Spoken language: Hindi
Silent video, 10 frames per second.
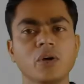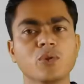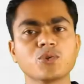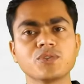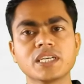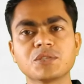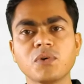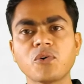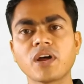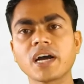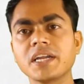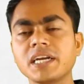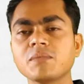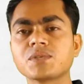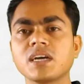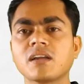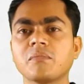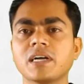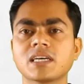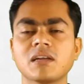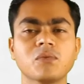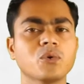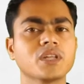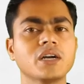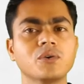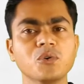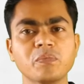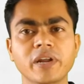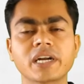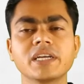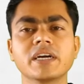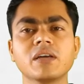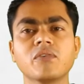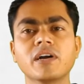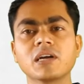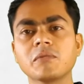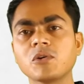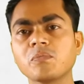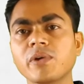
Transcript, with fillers: दोस्तों दसवा और आखिरी टिप्स की अगर हम बात करें वो होता है डू प्रैक्टिकली वाट एवर यू